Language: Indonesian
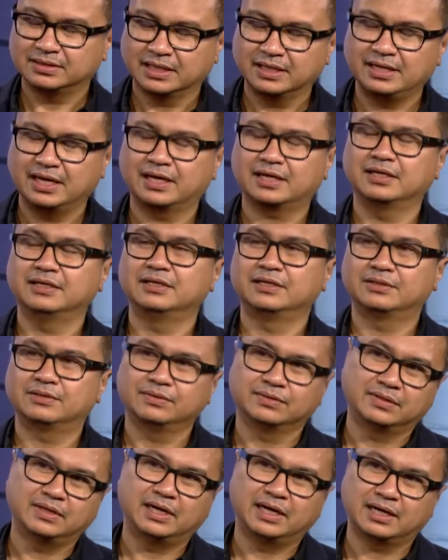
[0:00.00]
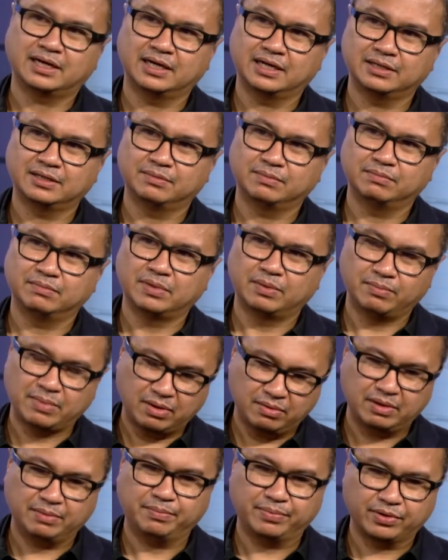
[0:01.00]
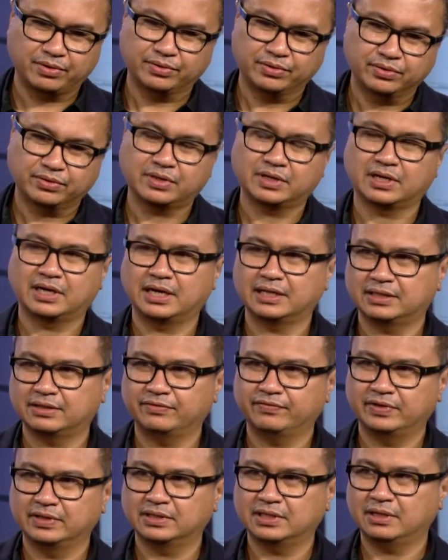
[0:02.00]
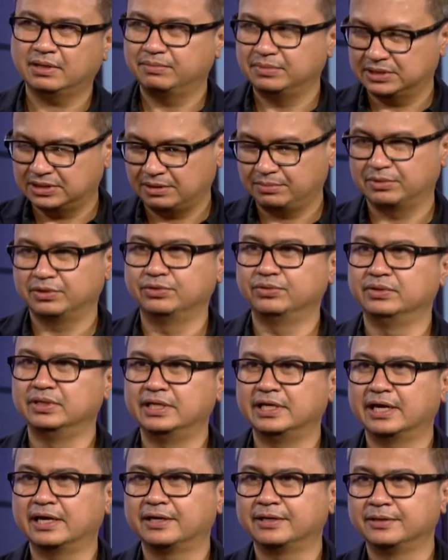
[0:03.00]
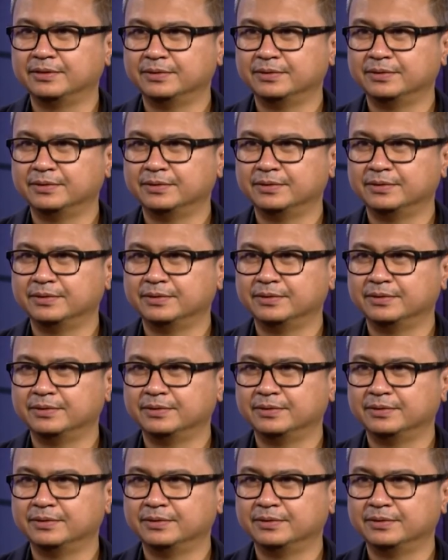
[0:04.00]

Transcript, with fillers: saya yakin itu akan membawa produk kreatif kita bisa mendunia.